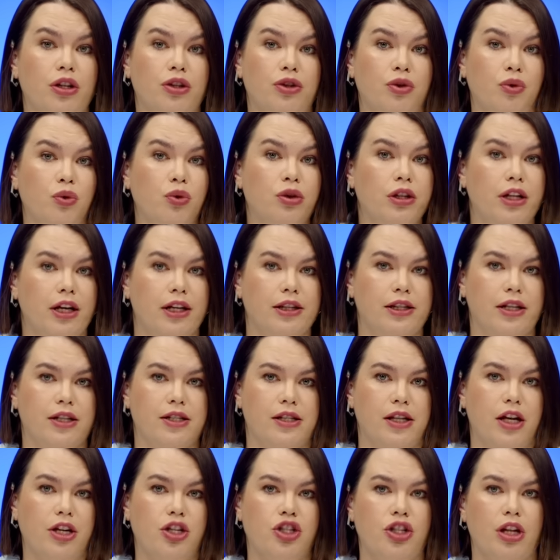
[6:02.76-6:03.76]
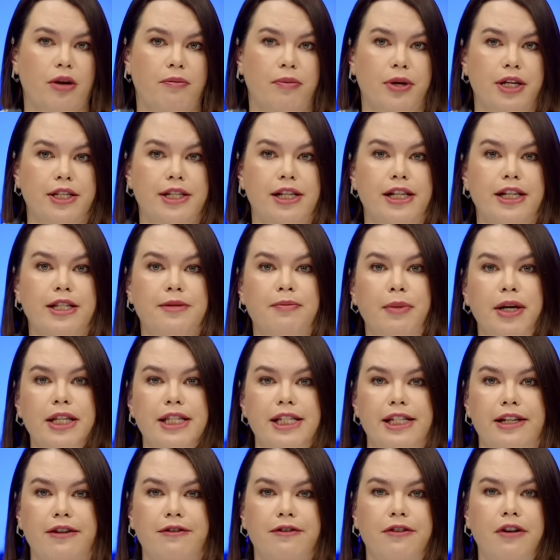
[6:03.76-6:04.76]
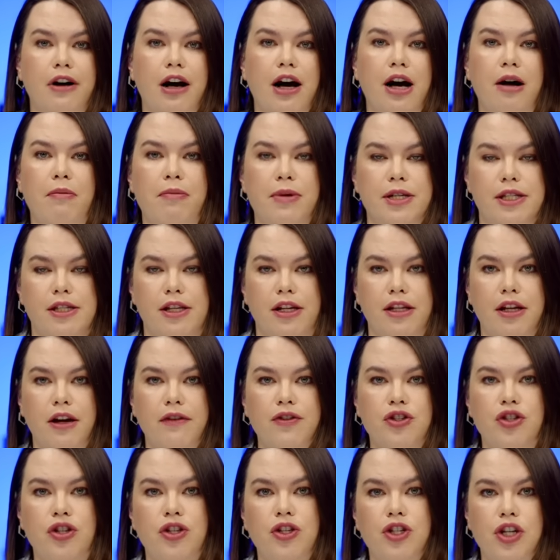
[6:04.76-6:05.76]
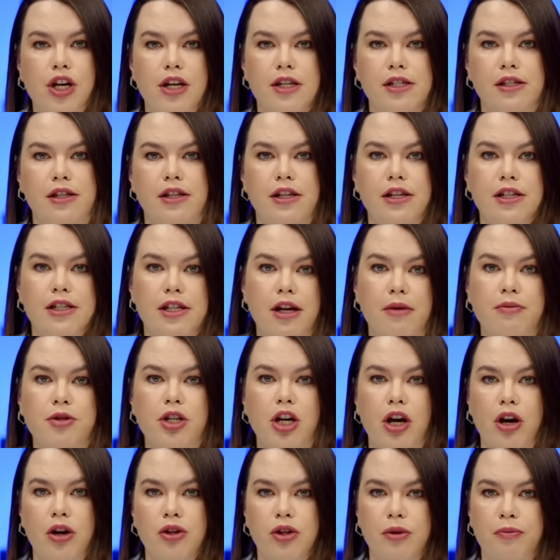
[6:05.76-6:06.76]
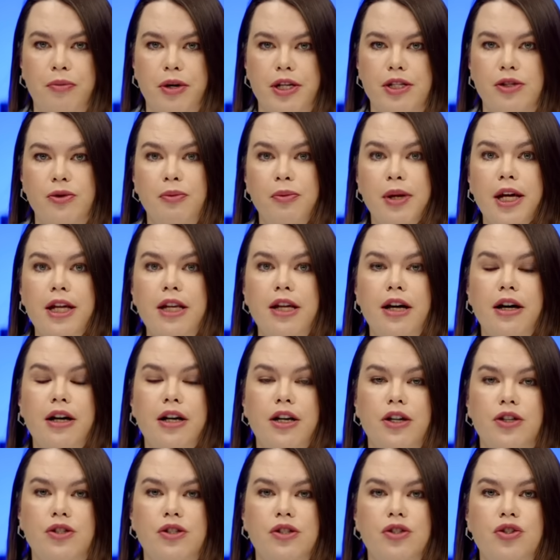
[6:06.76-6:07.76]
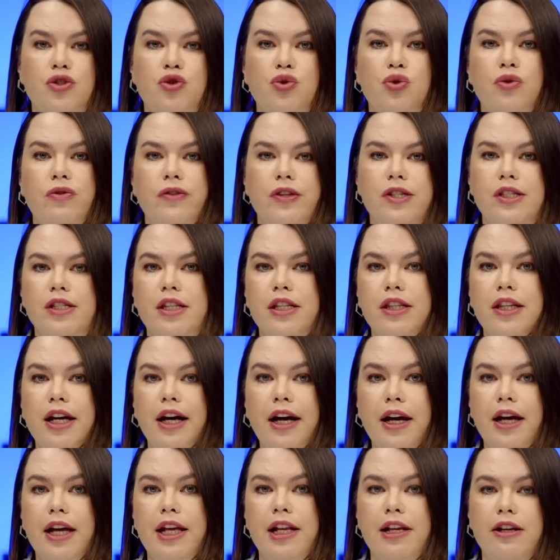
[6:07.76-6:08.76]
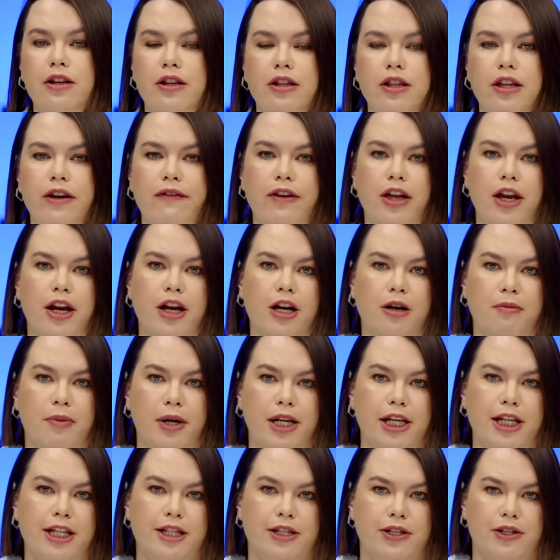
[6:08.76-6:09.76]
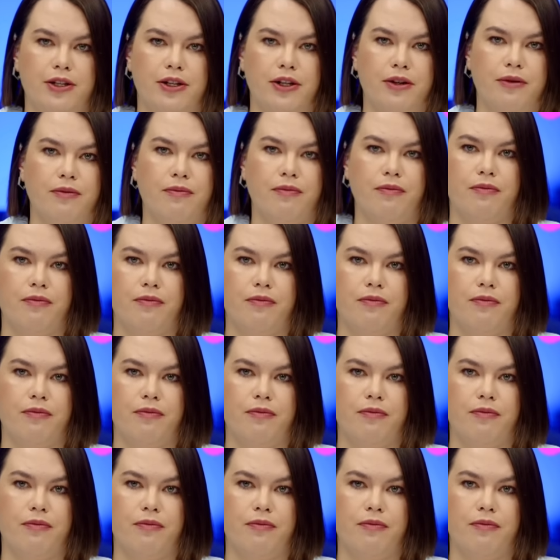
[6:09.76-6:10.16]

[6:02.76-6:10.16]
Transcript: трудно однозначно определить мотив, а пострадавшие часто не сообщают о преступлениях из чувства стыда или недоверия к полиции.